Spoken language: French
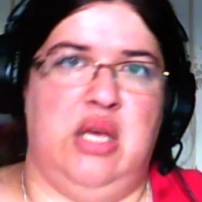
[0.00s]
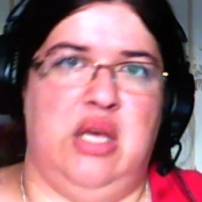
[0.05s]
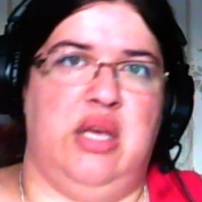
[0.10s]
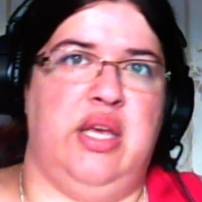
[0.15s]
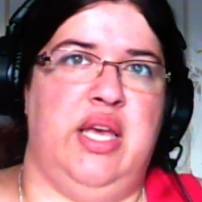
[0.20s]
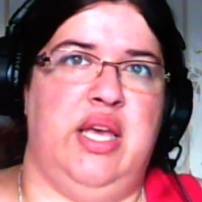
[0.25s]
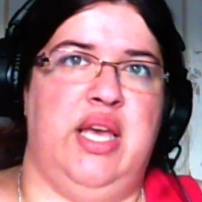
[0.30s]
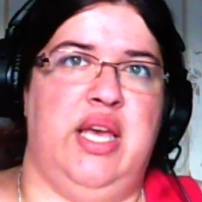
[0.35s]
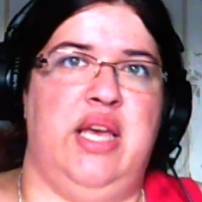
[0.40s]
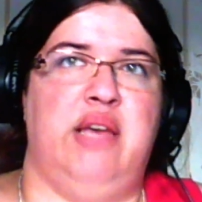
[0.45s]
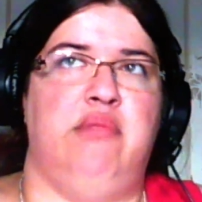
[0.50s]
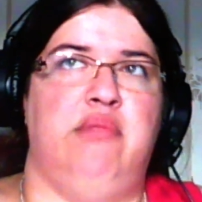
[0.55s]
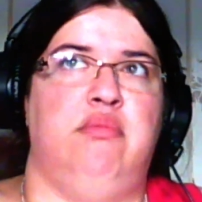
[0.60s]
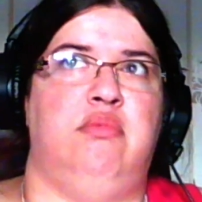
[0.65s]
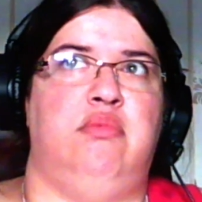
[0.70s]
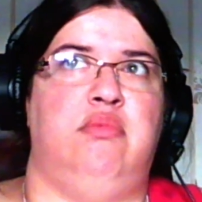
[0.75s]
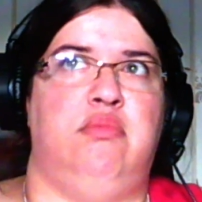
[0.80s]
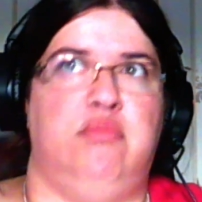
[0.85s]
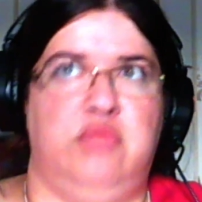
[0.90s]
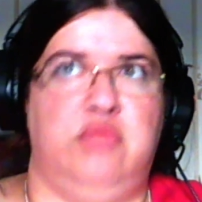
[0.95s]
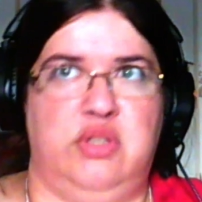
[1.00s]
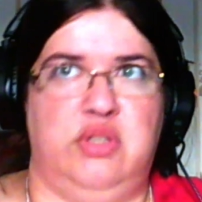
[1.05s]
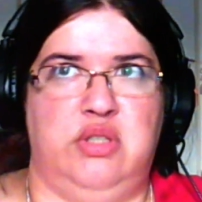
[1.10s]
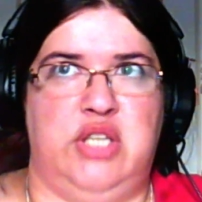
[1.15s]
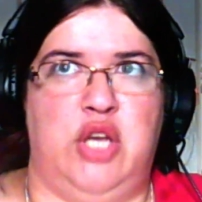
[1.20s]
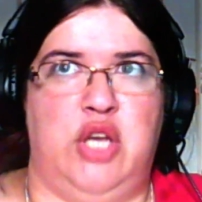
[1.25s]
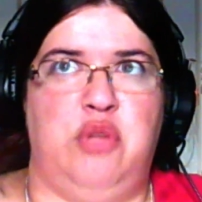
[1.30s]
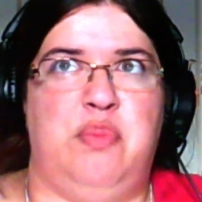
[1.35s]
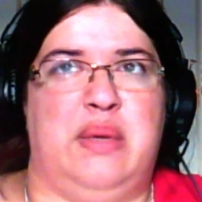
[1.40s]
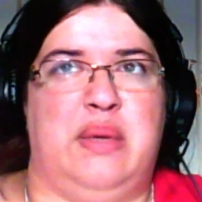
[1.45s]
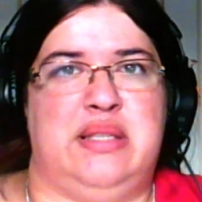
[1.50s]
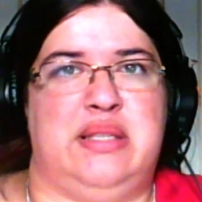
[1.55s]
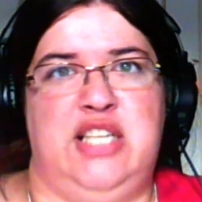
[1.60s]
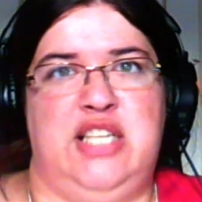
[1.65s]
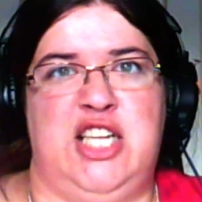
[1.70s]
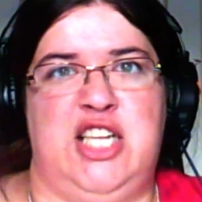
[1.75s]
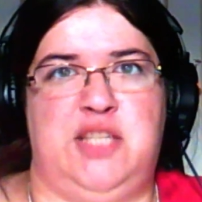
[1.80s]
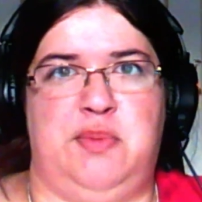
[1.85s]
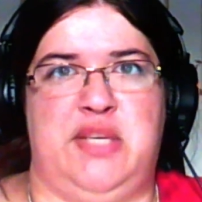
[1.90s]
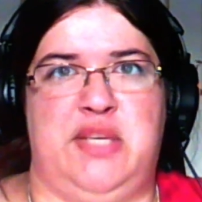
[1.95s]
Et il y a une partie
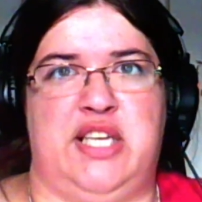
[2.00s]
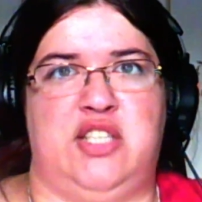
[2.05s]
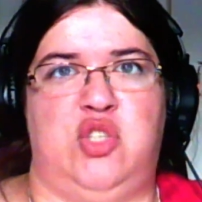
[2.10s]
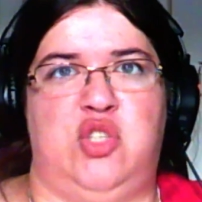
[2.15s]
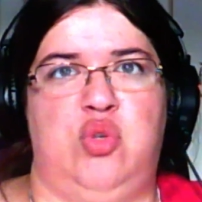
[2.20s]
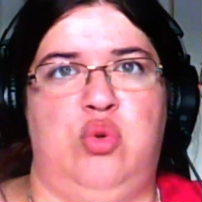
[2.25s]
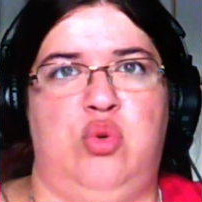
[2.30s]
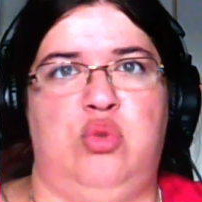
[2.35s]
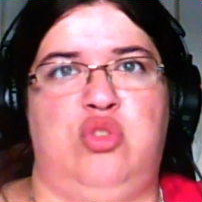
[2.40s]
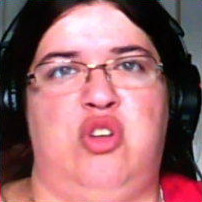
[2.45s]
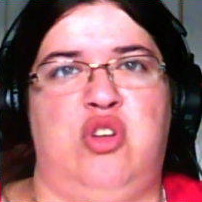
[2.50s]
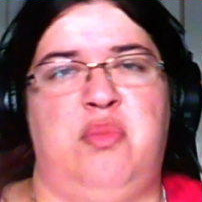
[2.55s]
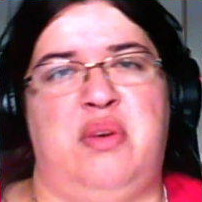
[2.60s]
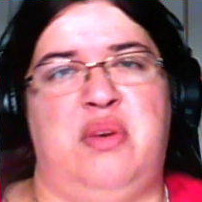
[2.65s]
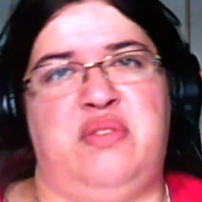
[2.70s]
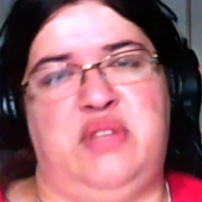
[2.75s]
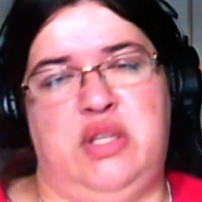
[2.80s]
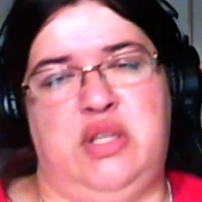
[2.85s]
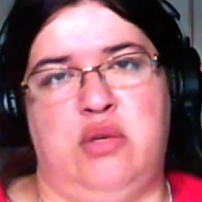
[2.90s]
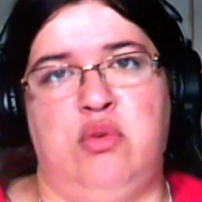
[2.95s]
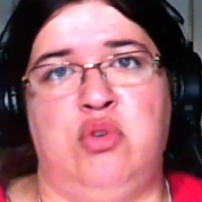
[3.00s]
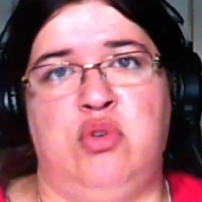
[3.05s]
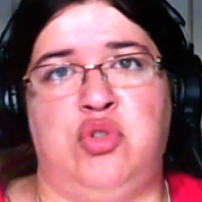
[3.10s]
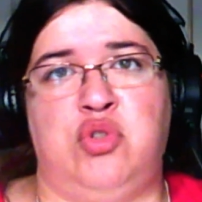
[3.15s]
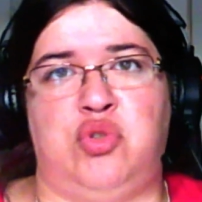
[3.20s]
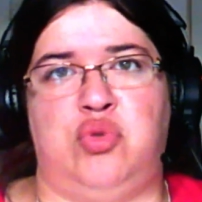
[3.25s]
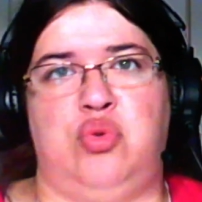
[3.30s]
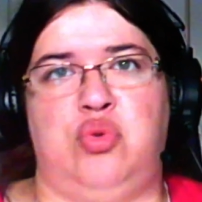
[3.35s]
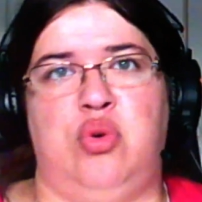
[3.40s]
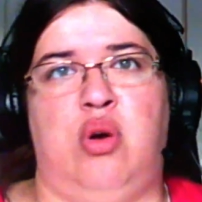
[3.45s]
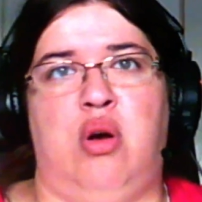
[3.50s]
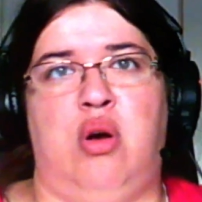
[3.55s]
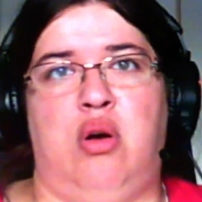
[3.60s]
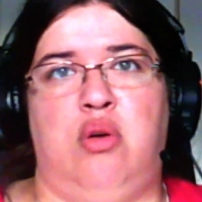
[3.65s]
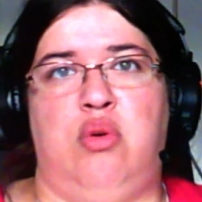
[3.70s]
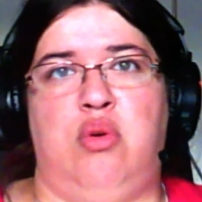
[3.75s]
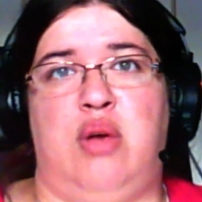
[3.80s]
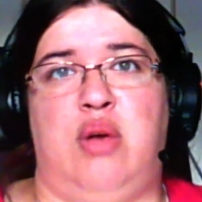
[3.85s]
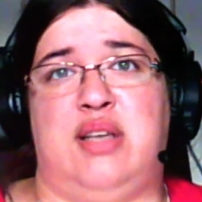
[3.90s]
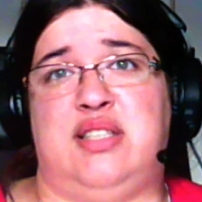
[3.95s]
d'explication dans ma vidéo sur euh,
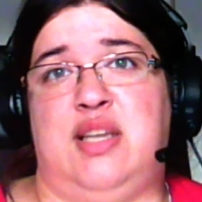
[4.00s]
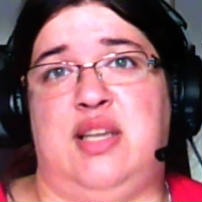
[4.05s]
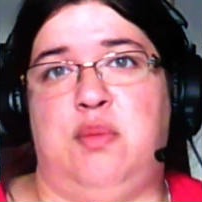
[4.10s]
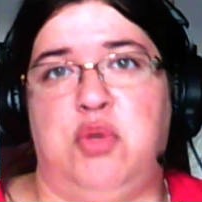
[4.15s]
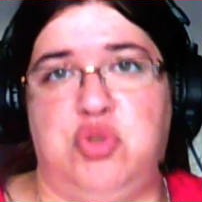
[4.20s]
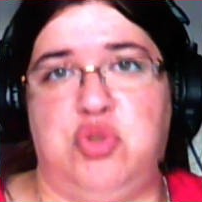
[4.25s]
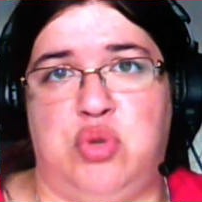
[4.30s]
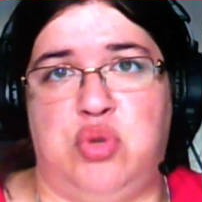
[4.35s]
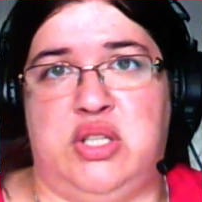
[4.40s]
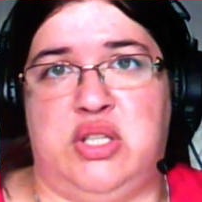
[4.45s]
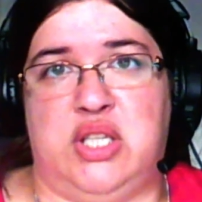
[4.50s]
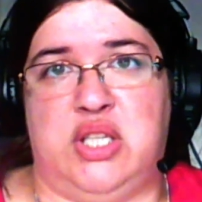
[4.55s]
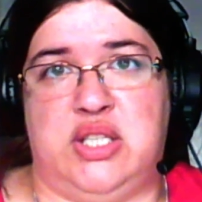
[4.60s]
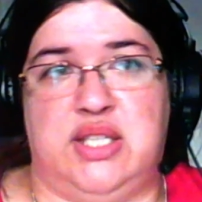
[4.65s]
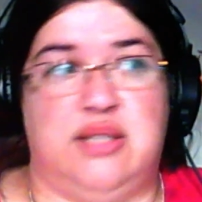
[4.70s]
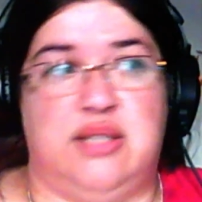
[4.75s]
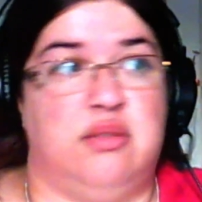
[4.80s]
le harcèlement sur Internet.